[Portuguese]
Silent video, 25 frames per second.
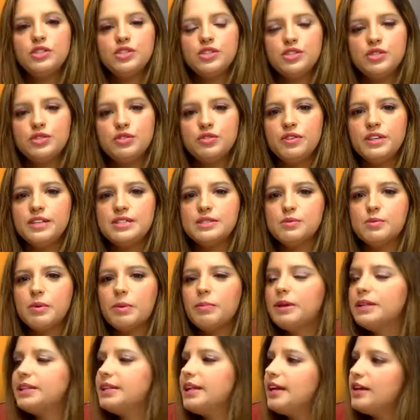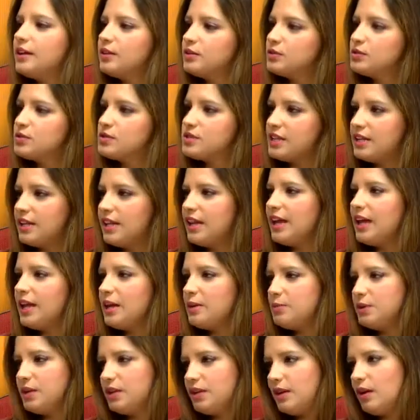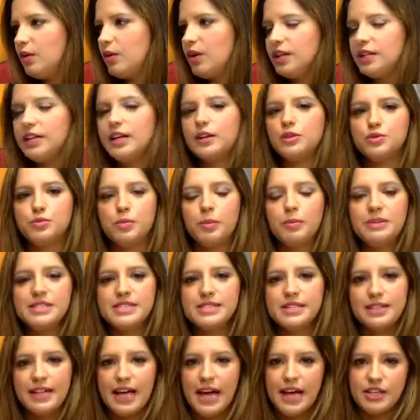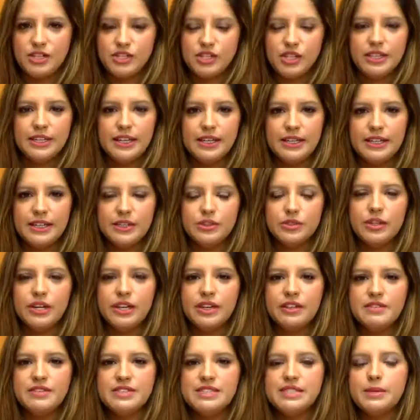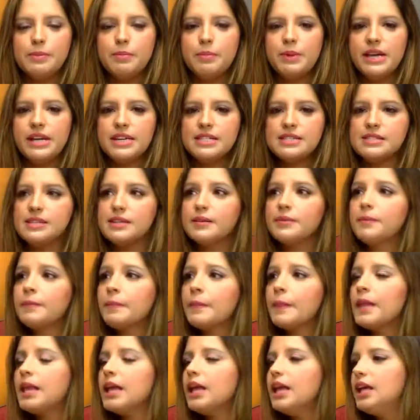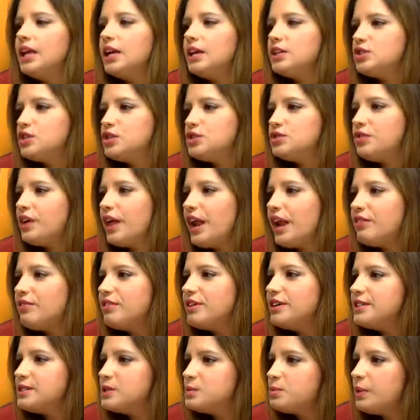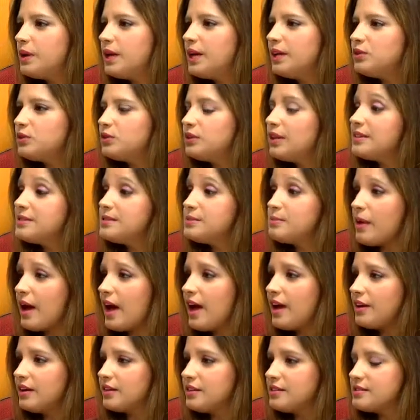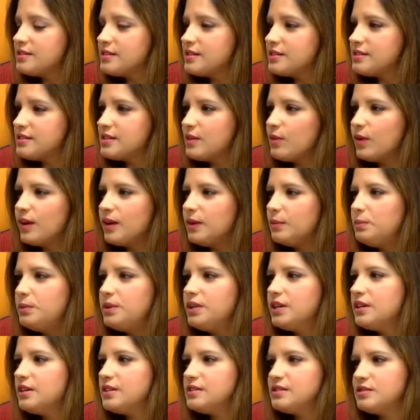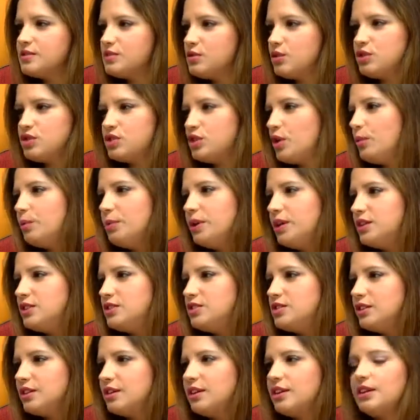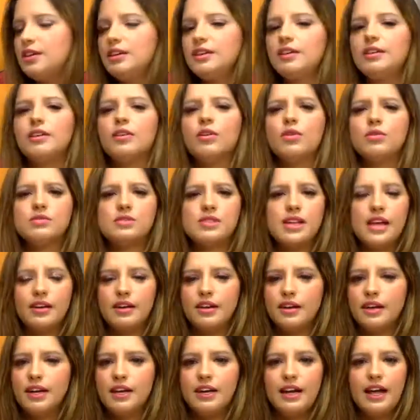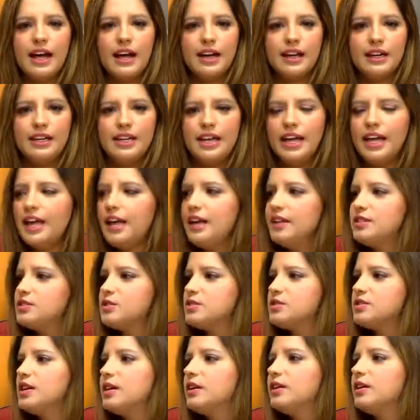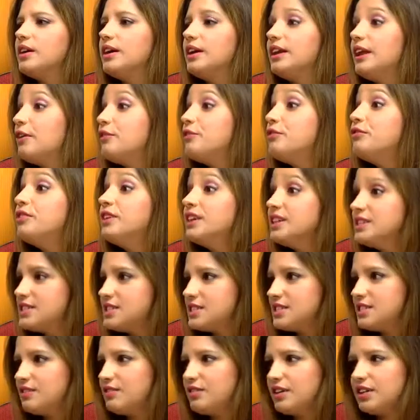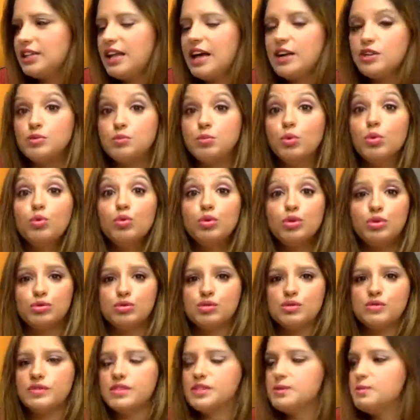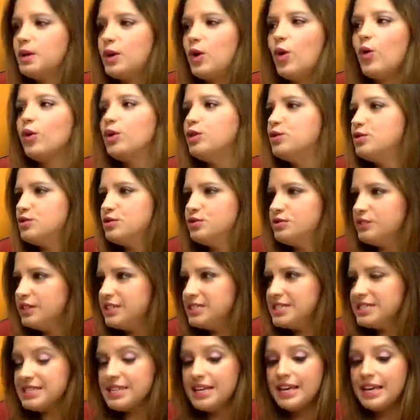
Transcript: a gente fez uma matéria no CDM, que é o caderno de publicidade que tem dentro da revista Imprensa, e a gente falava a respeito das marcas que são campeãs em social media, que conseguem angariar clientes, conseguem angariar fãs, na verdade, uhum. muitos fãs, milhões de fãs.